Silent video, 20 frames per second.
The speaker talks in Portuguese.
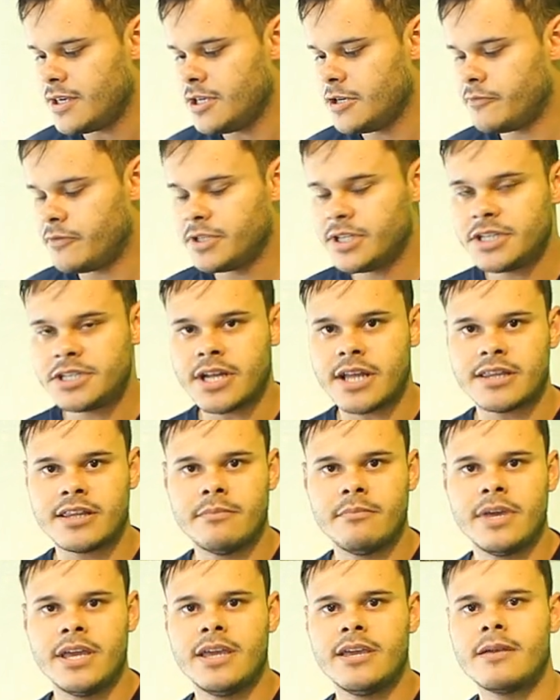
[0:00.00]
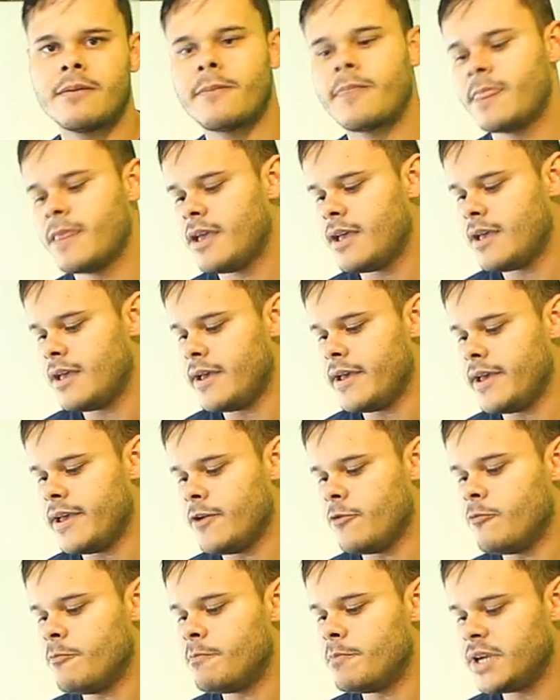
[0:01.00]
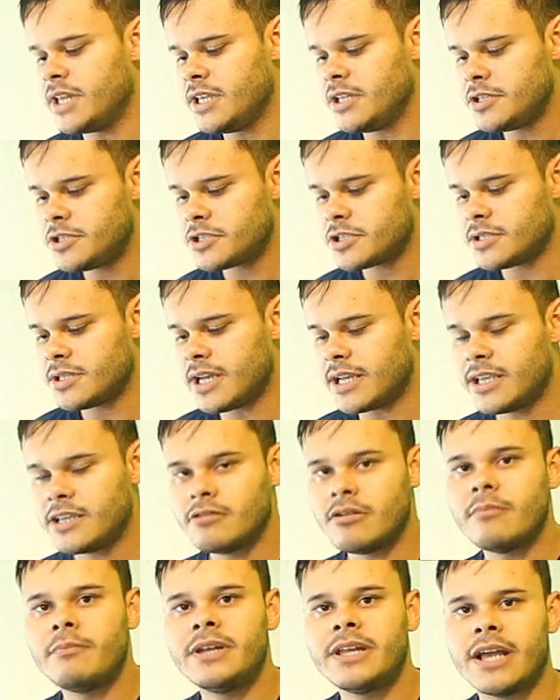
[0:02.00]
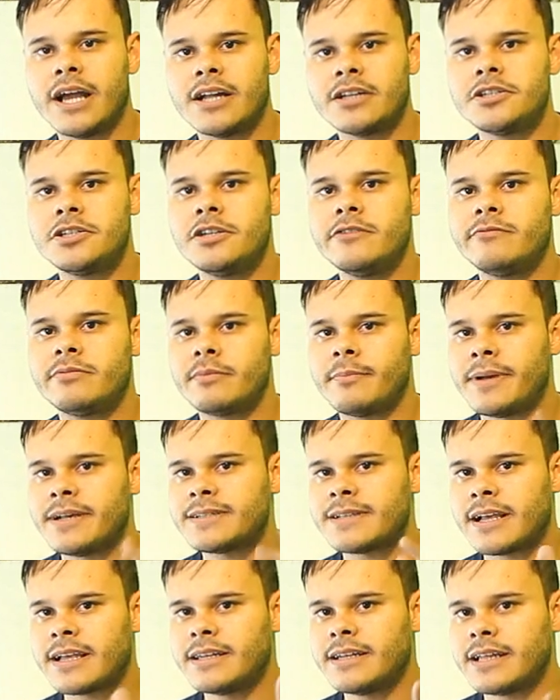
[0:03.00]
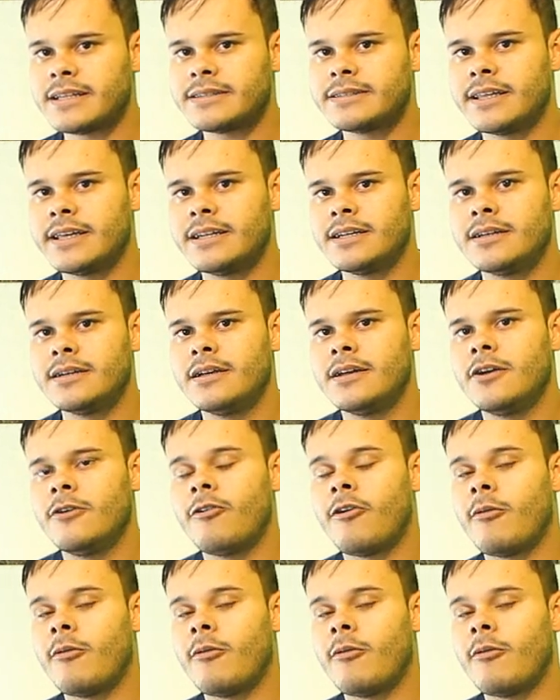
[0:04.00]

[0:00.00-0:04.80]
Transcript: E eu vou deixar também é, um print aqui do aplicativo para passar aqui na tela.